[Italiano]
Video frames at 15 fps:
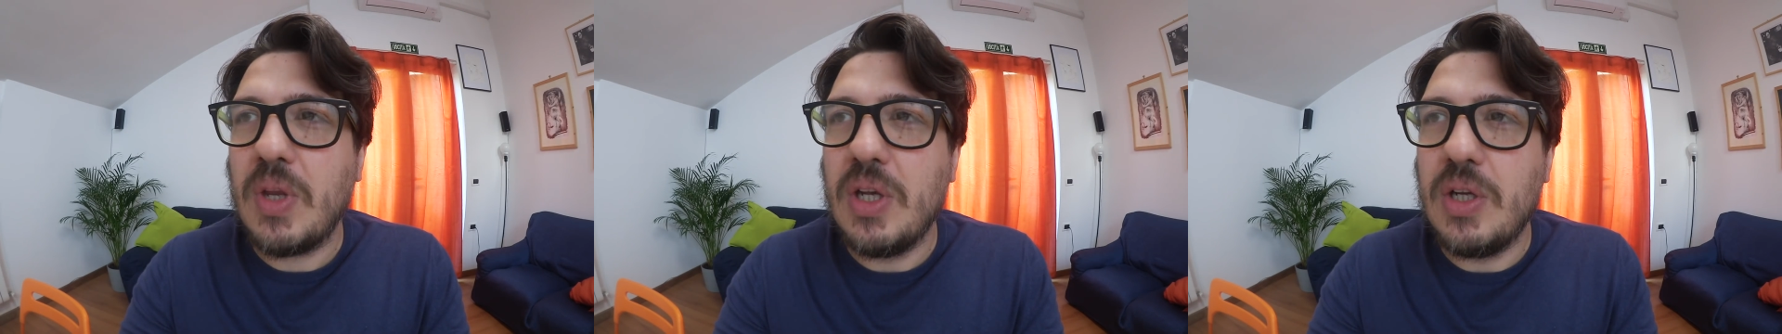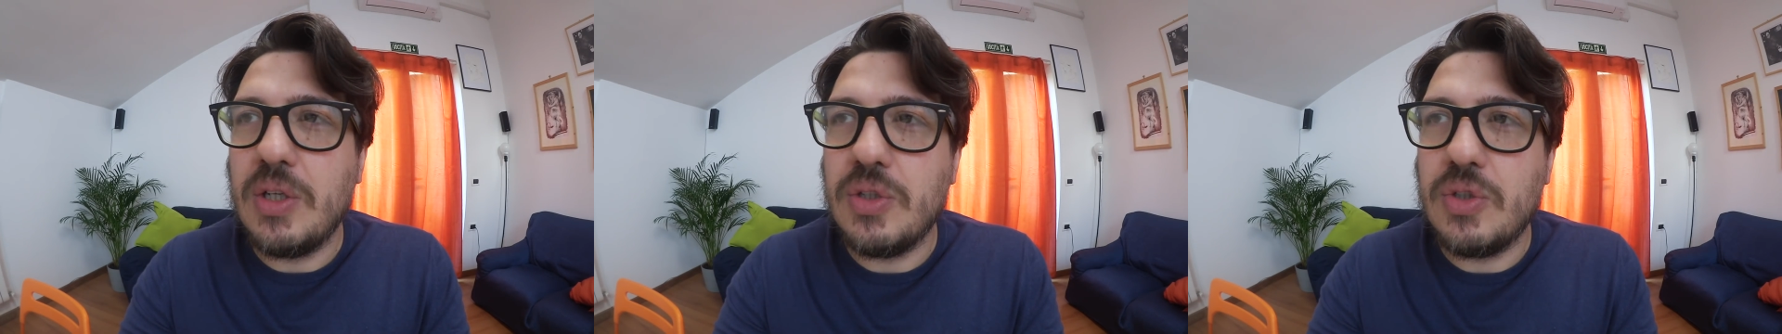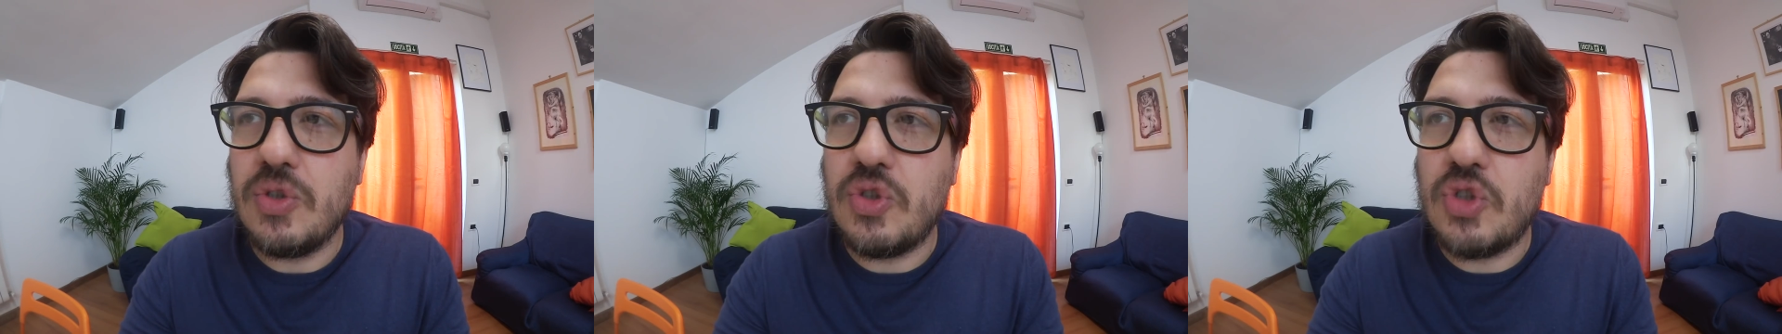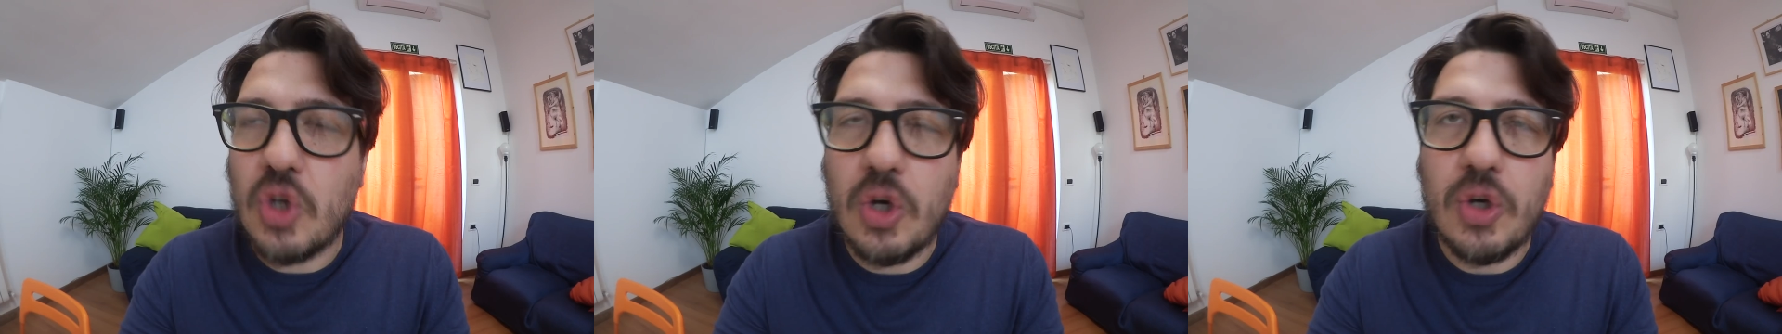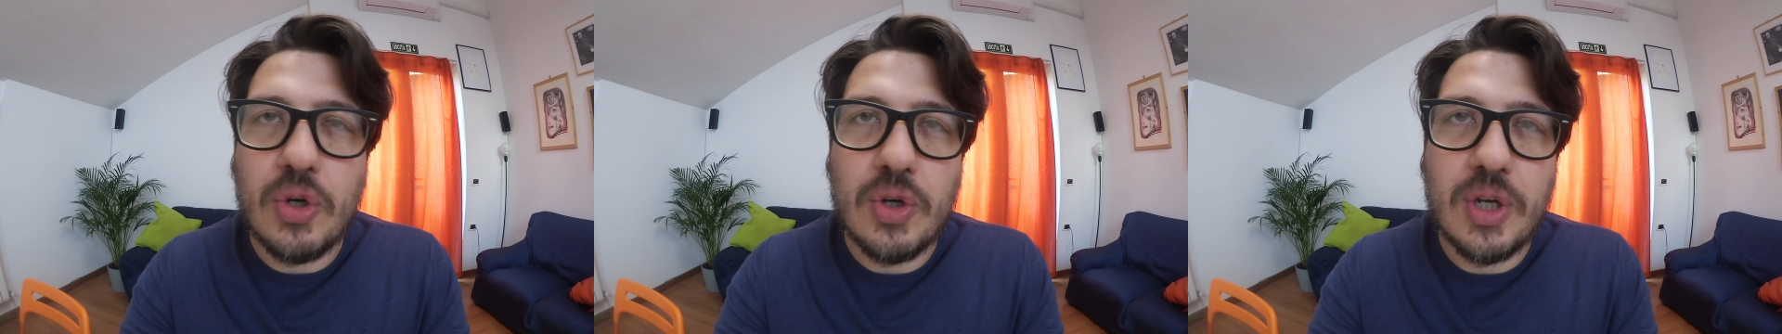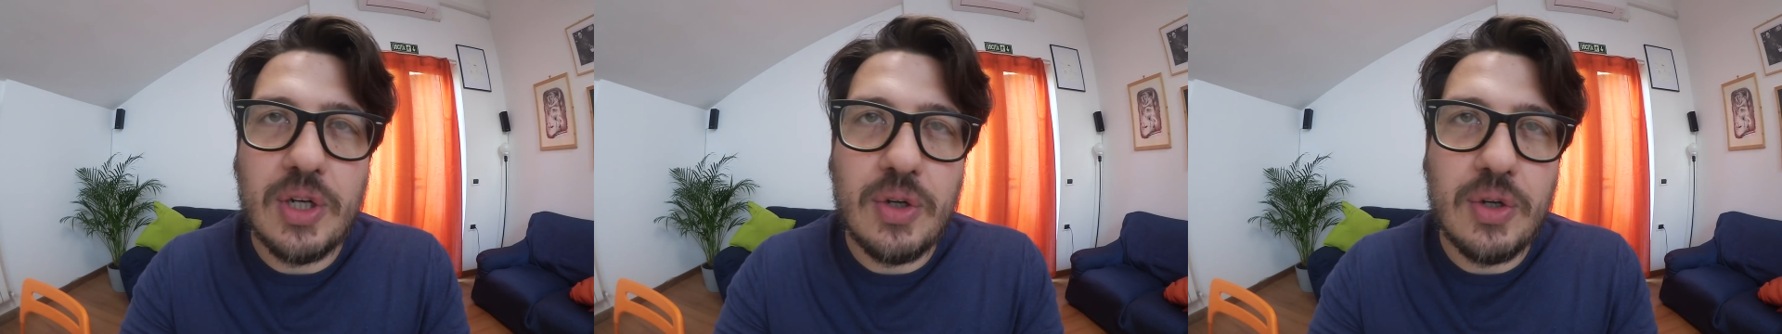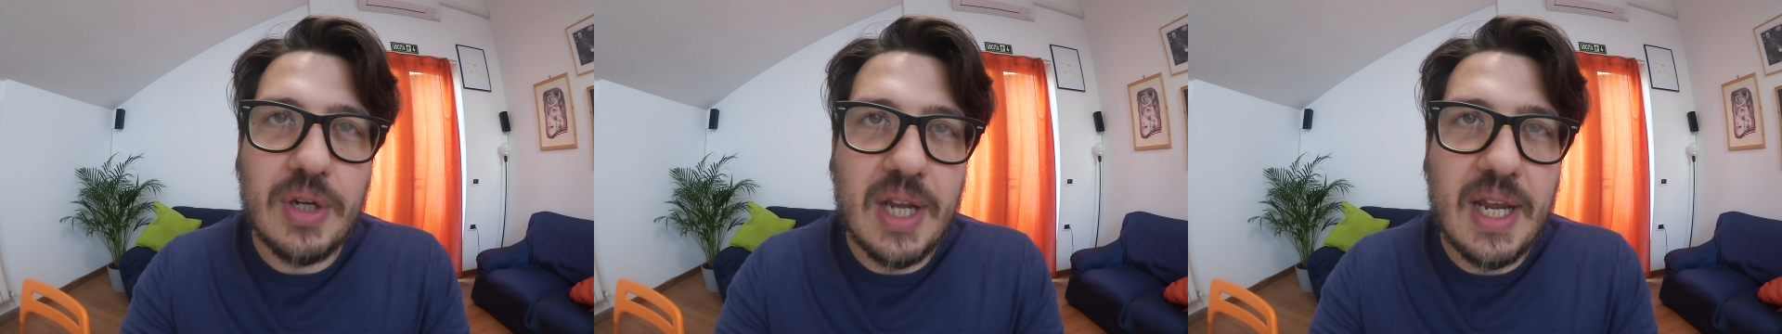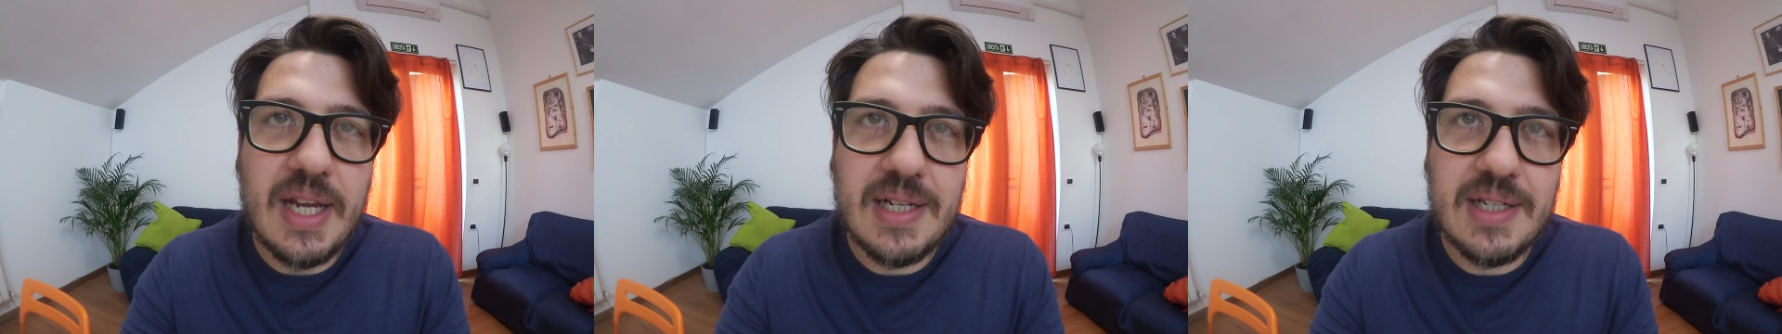eh, Zoro che non
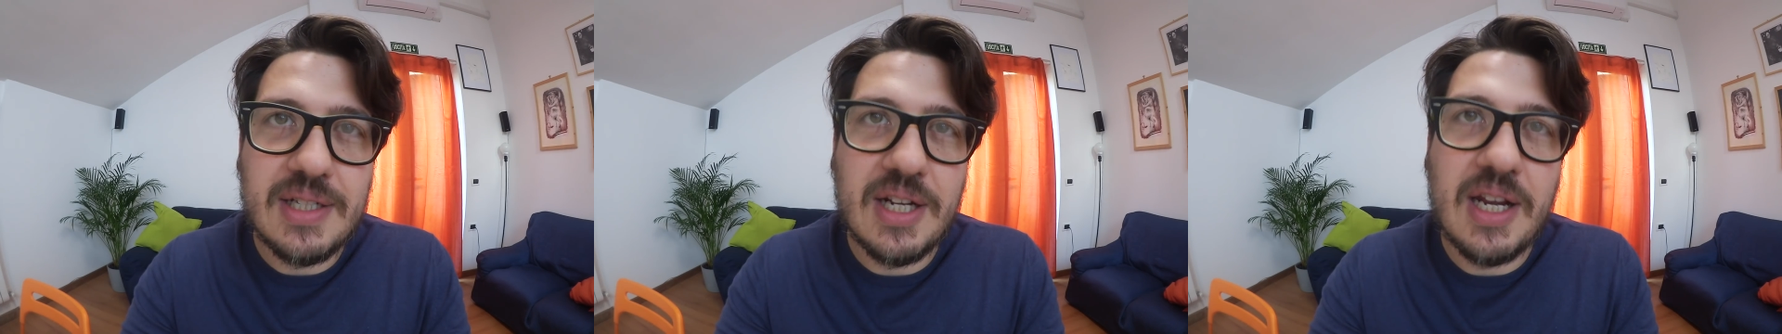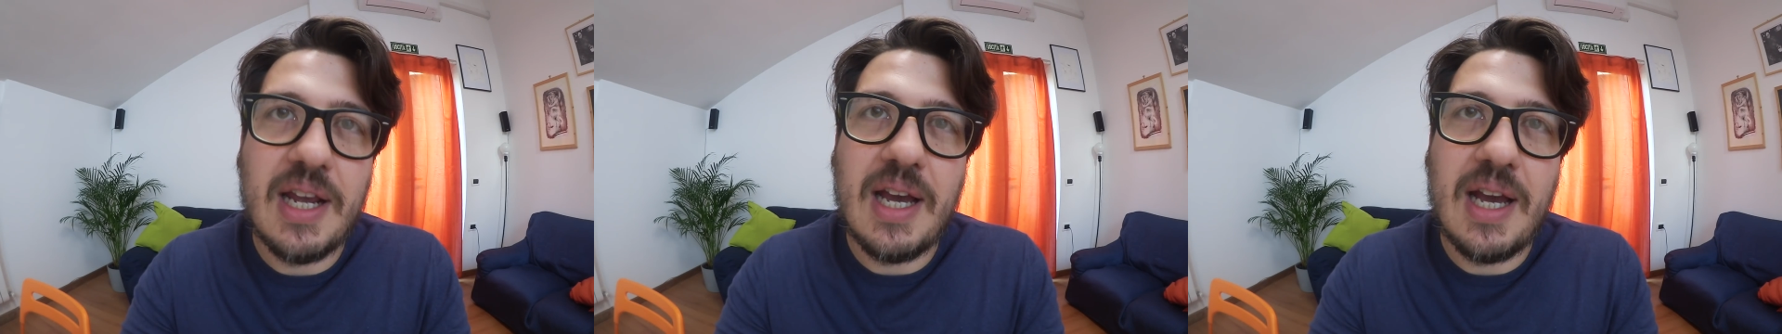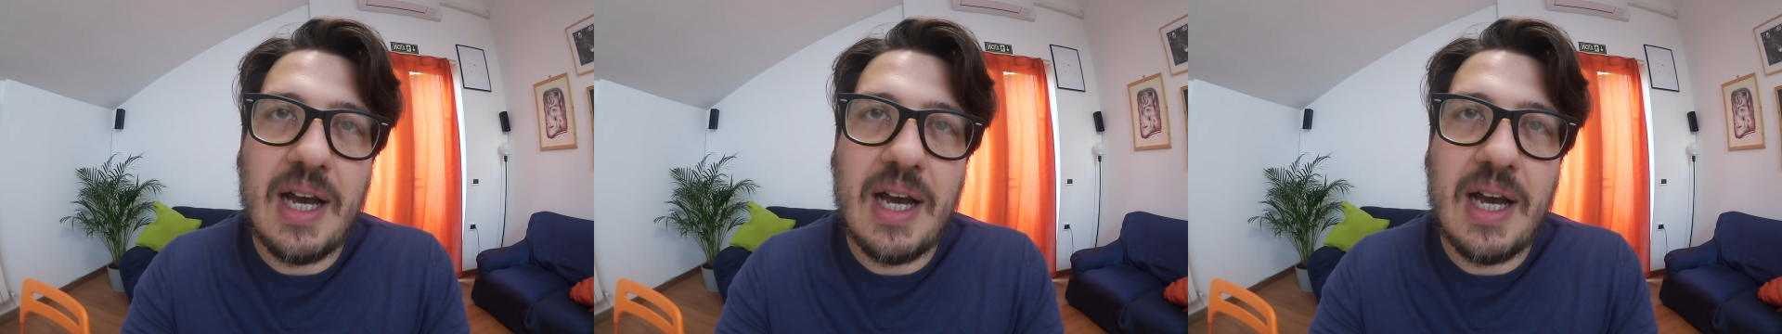riesce